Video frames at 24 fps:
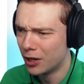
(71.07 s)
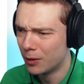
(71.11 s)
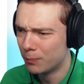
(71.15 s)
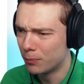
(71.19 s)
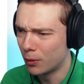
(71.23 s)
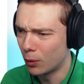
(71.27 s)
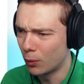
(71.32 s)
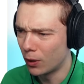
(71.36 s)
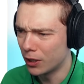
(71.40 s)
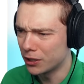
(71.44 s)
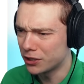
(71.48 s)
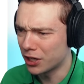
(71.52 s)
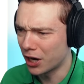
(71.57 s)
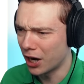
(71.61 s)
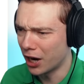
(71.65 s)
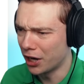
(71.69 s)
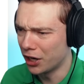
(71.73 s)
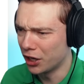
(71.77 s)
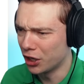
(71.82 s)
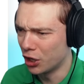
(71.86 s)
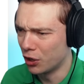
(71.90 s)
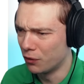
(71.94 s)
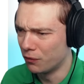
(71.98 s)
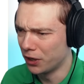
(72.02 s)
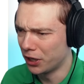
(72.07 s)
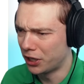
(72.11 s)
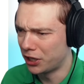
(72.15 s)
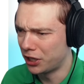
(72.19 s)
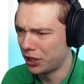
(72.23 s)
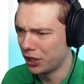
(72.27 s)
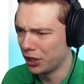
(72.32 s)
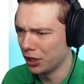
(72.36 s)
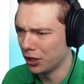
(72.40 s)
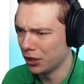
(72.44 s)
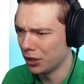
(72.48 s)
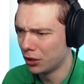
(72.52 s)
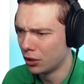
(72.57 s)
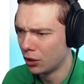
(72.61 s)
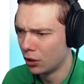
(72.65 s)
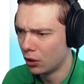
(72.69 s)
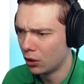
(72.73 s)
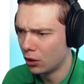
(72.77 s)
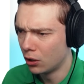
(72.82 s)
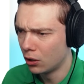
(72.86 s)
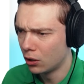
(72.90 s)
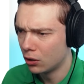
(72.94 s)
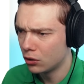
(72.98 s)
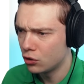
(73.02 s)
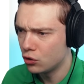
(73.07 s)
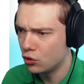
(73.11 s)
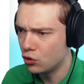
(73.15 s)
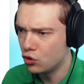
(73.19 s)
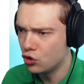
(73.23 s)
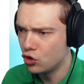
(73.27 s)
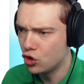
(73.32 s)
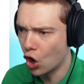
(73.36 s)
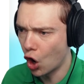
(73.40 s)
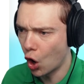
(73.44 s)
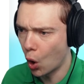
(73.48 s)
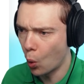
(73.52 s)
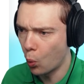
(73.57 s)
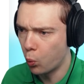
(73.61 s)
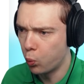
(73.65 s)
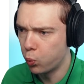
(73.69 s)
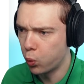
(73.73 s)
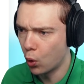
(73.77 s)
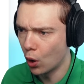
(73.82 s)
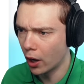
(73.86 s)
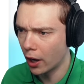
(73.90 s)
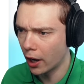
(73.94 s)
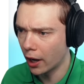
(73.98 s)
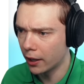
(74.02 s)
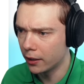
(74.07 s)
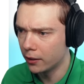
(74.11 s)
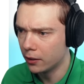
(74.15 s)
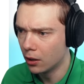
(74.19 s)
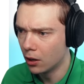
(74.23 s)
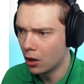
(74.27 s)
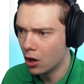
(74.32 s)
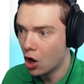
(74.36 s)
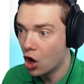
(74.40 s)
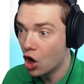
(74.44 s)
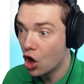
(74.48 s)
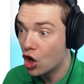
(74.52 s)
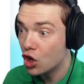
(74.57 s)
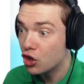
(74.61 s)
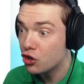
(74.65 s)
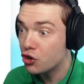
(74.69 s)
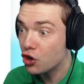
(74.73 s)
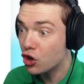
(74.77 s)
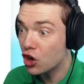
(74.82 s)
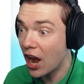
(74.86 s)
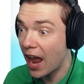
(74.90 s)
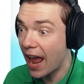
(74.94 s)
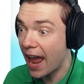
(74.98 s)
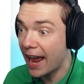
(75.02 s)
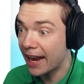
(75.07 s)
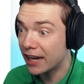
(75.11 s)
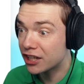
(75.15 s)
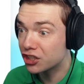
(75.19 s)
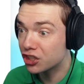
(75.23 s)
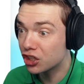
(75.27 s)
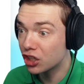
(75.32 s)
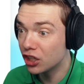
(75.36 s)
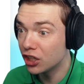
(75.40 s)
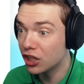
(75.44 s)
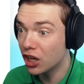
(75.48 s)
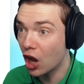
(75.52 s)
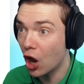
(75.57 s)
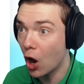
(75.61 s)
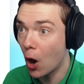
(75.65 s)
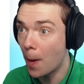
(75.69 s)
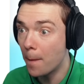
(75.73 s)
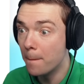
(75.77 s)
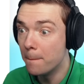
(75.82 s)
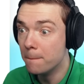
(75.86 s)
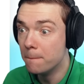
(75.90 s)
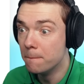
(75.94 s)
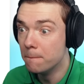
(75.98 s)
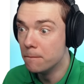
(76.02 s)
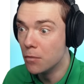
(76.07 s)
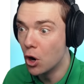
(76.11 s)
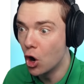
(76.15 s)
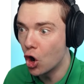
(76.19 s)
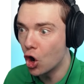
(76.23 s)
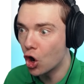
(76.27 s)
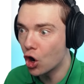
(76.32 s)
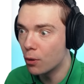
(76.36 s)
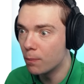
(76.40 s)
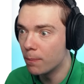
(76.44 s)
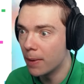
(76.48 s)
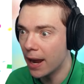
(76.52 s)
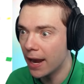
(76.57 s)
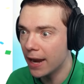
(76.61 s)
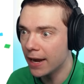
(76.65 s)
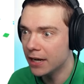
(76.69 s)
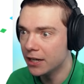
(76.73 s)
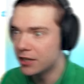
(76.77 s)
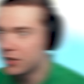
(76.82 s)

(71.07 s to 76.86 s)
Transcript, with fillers: ¿Qué oculta por aquí? Increíble. ¿En realidad es una sirena?